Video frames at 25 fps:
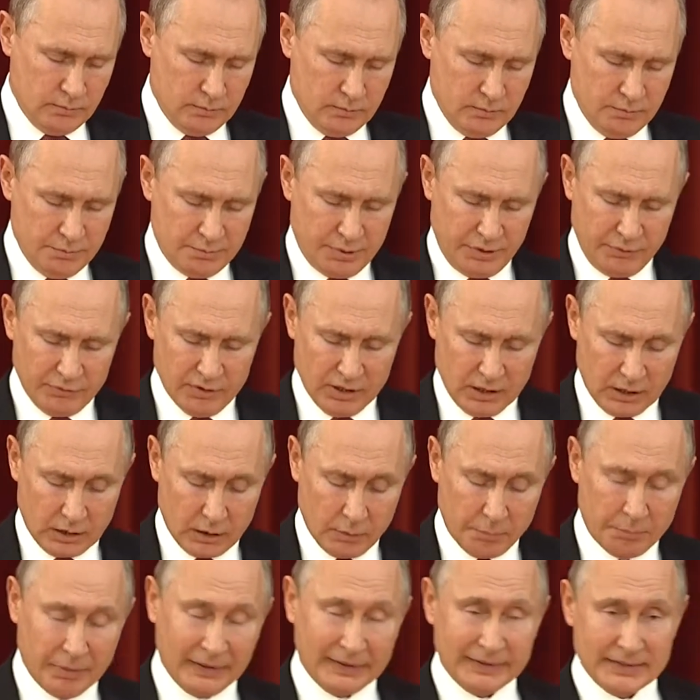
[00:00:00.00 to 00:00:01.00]
привела к
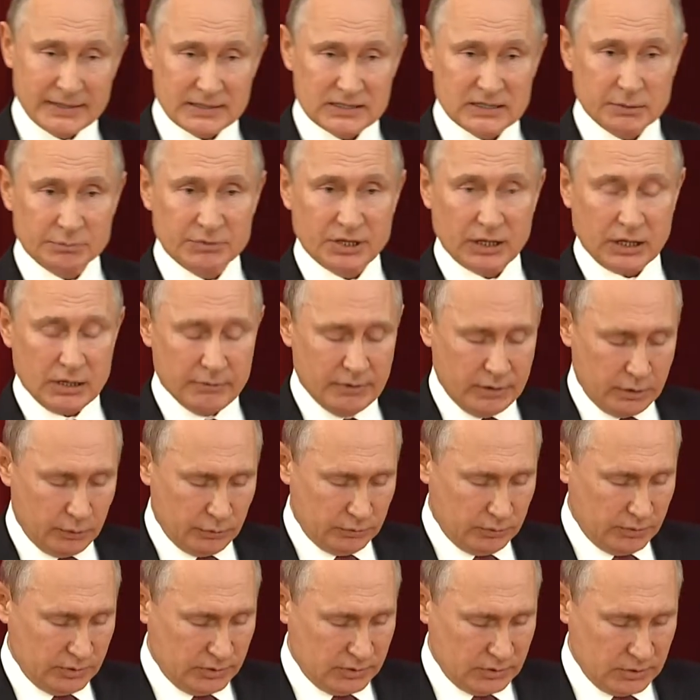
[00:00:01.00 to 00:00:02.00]
полезным
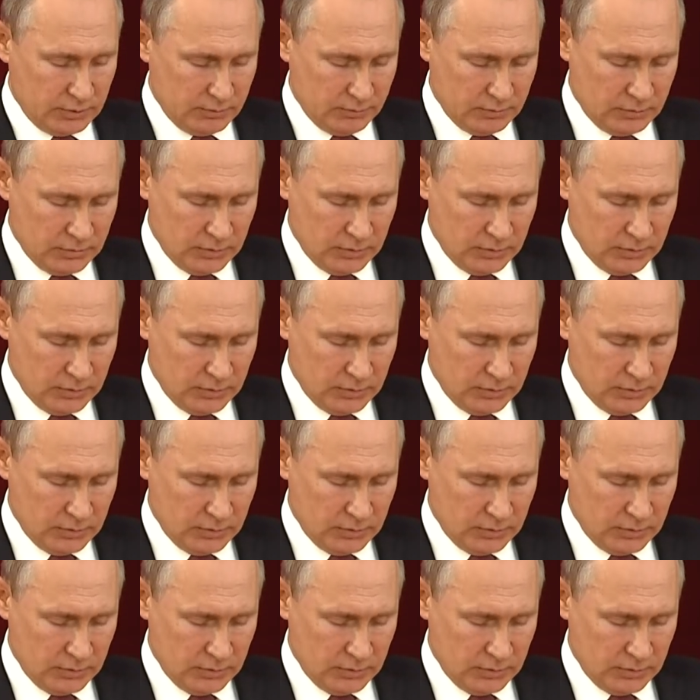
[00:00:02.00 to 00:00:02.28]
договоренностям.